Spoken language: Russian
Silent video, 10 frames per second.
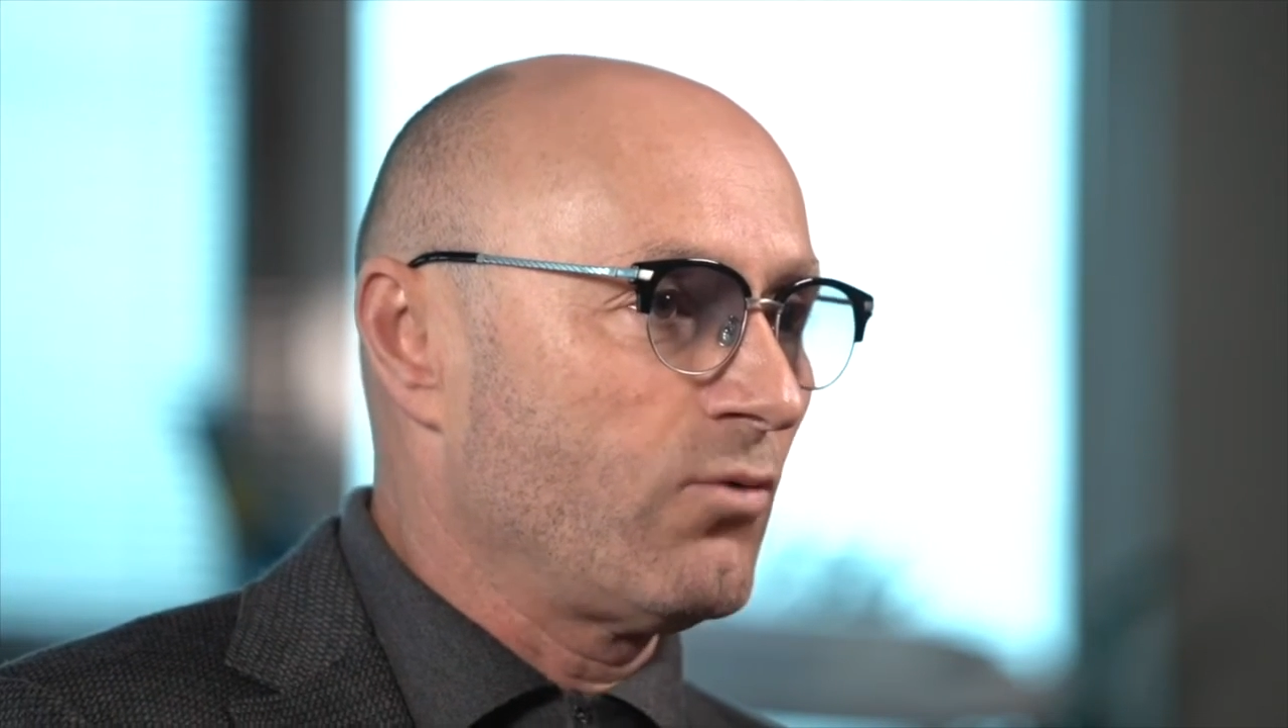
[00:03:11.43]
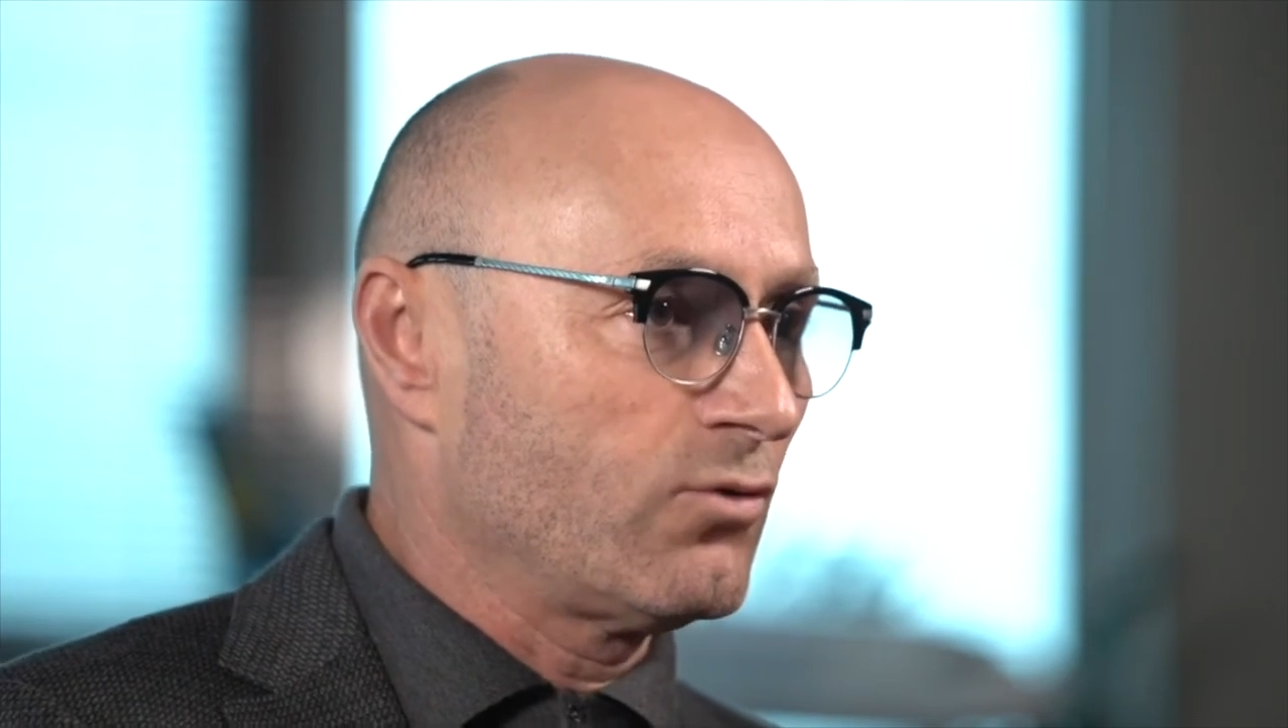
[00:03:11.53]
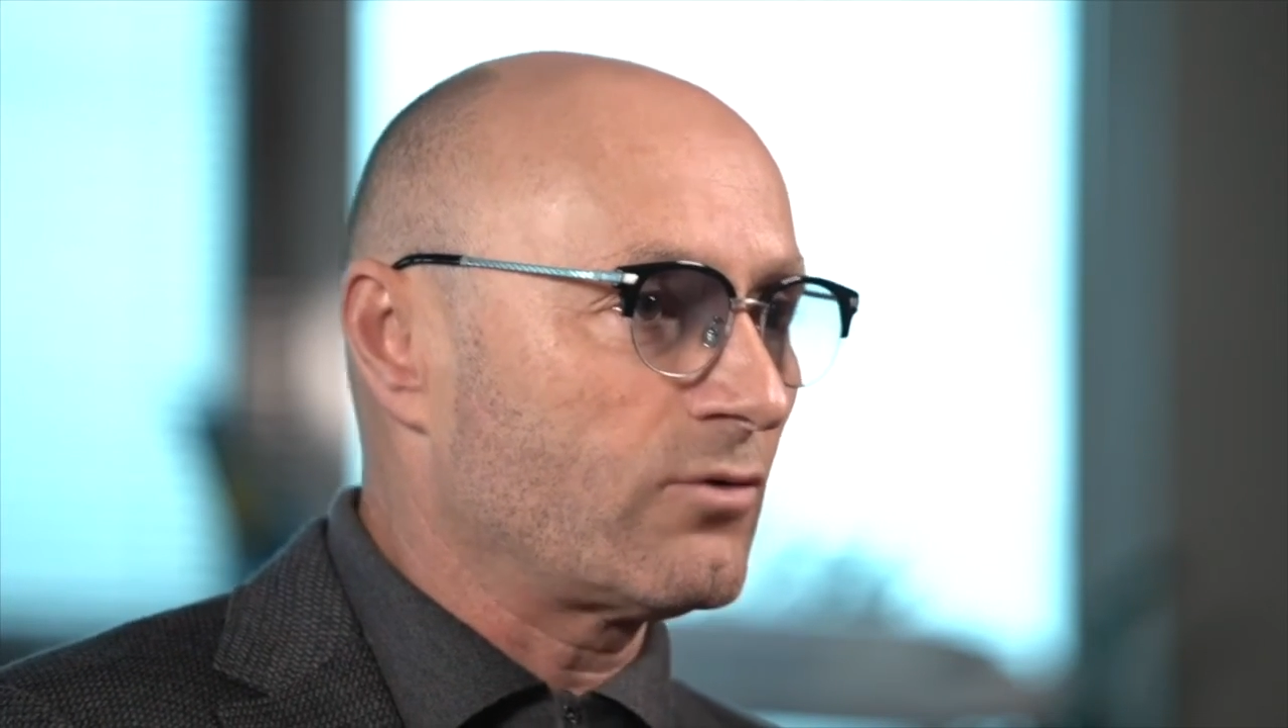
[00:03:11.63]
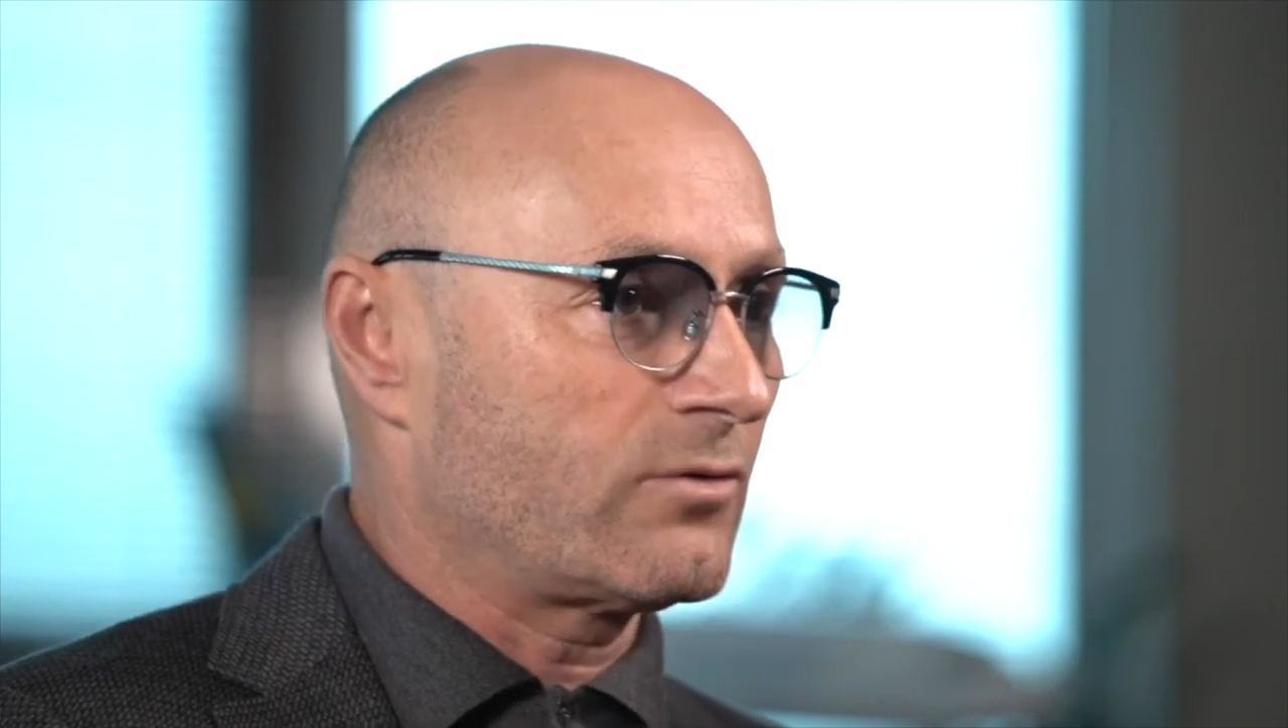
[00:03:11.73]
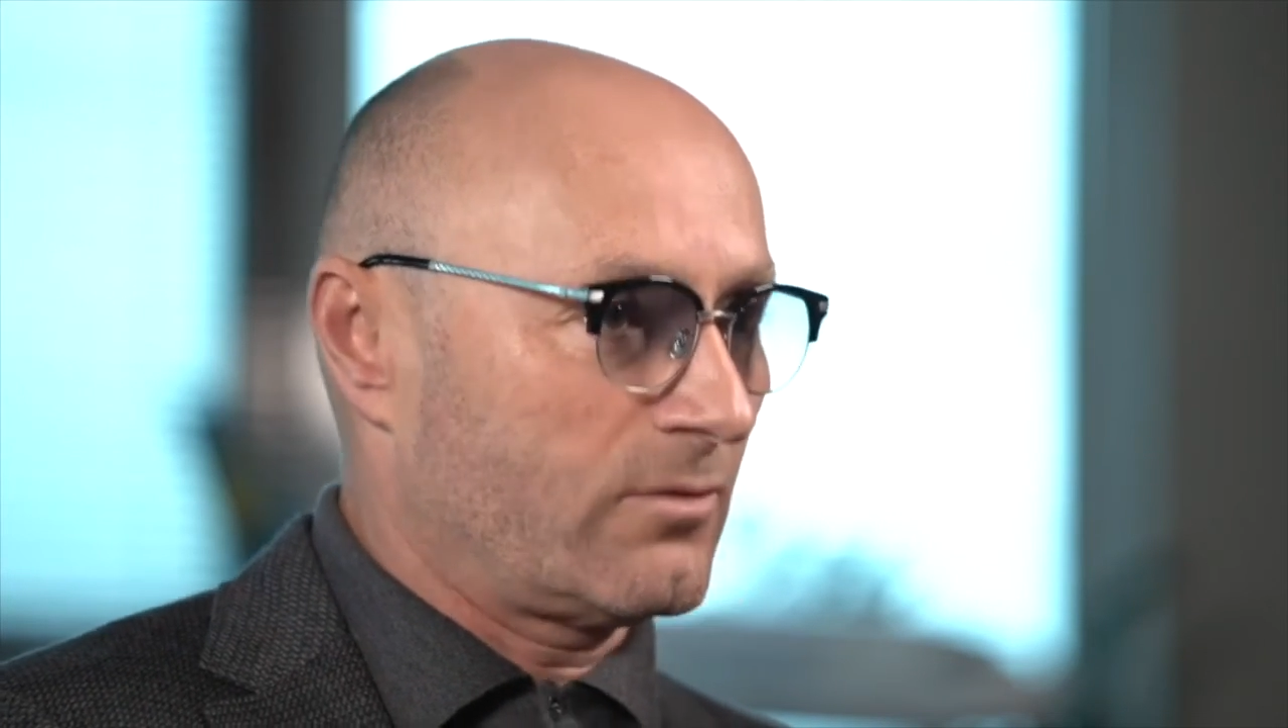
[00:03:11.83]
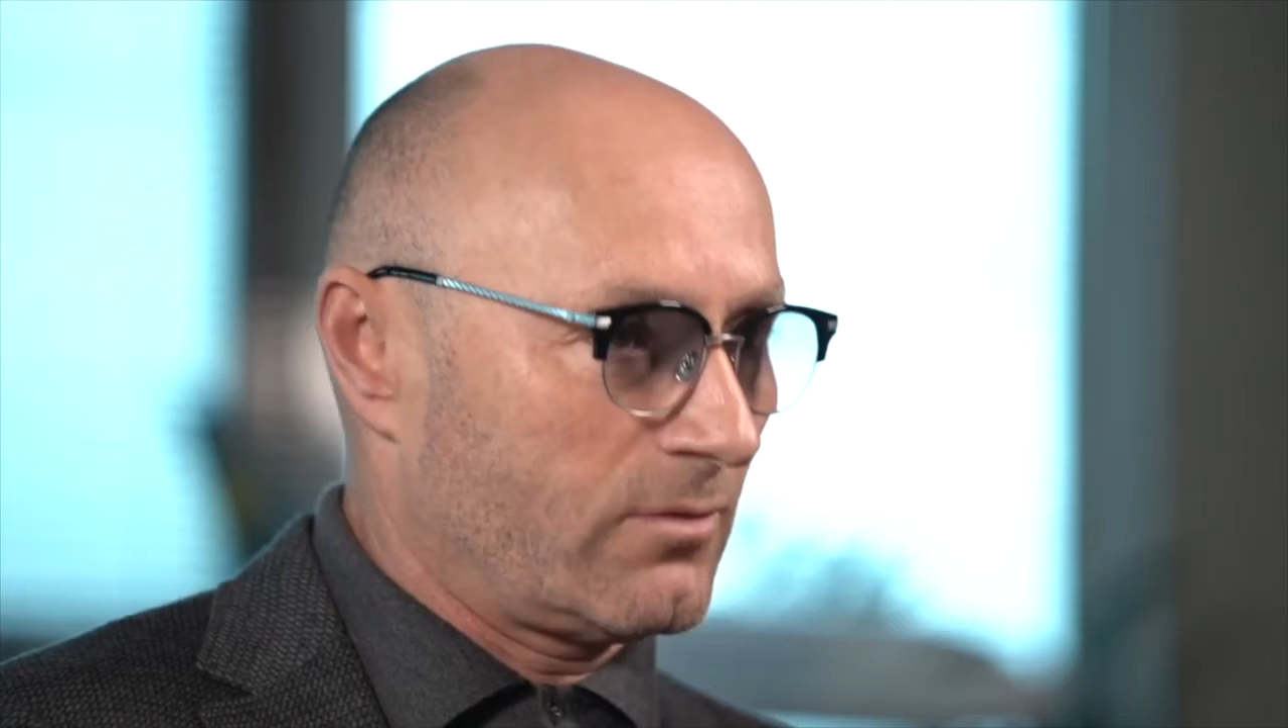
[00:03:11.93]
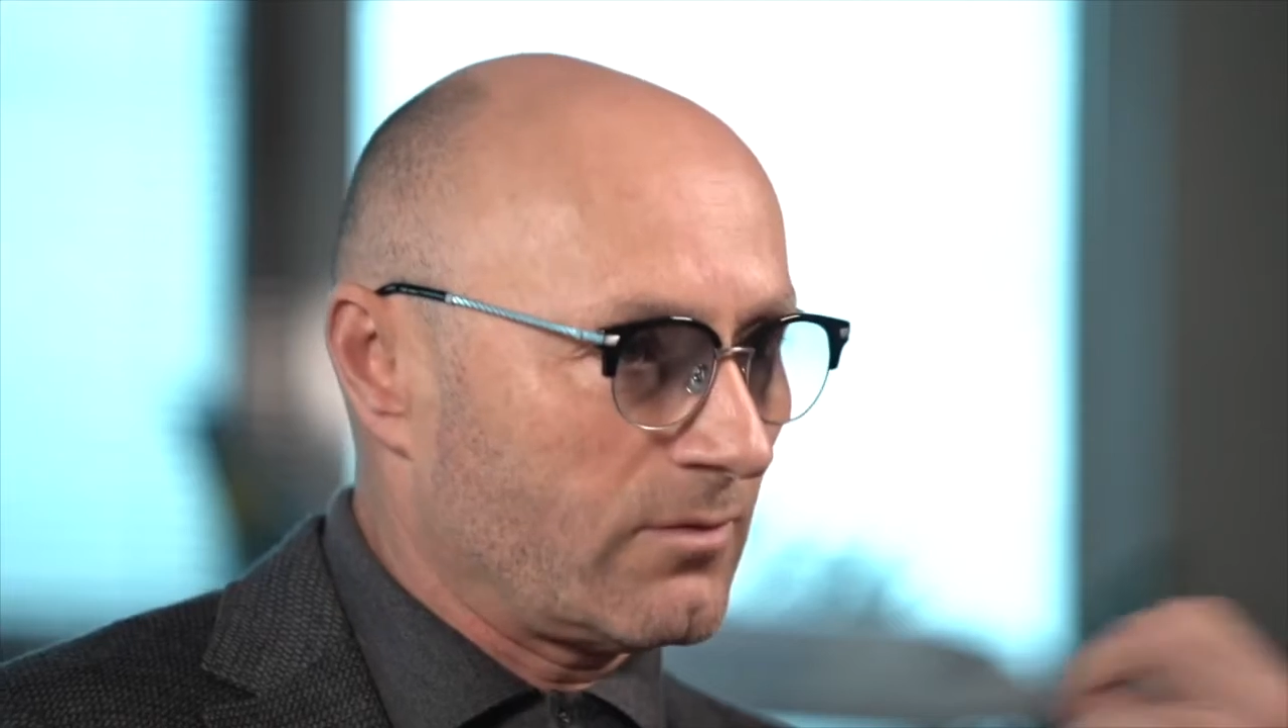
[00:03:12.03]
будут